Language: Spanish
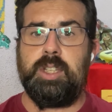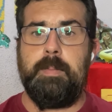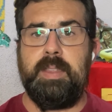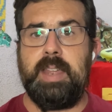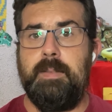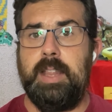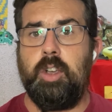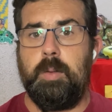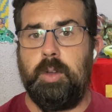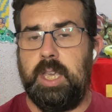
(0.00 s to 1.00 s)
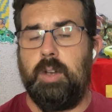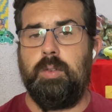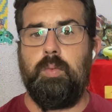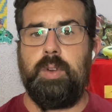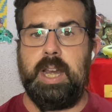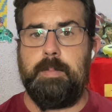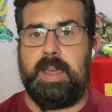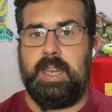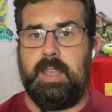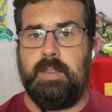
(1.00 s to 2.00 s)
a empezar hablando, como digo, un Real
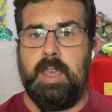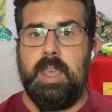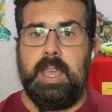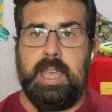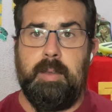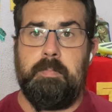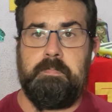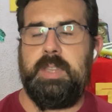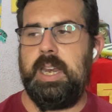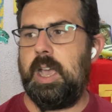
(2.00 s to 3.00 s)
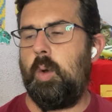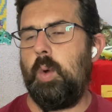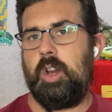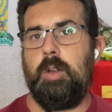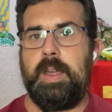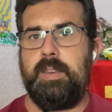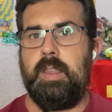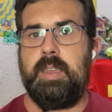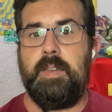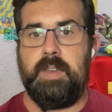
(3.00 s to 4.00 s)
Madrid que tiene que jugar con
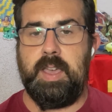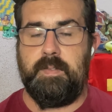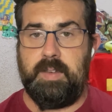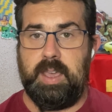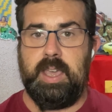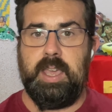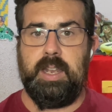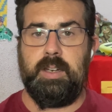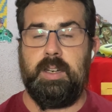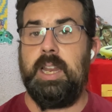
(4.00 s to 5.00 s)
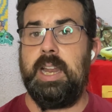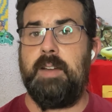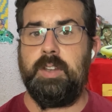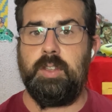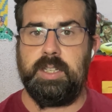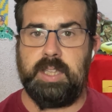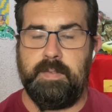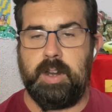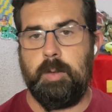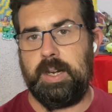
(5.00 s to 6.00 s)
Madrid CFF en el Alfredo Di Stéfano,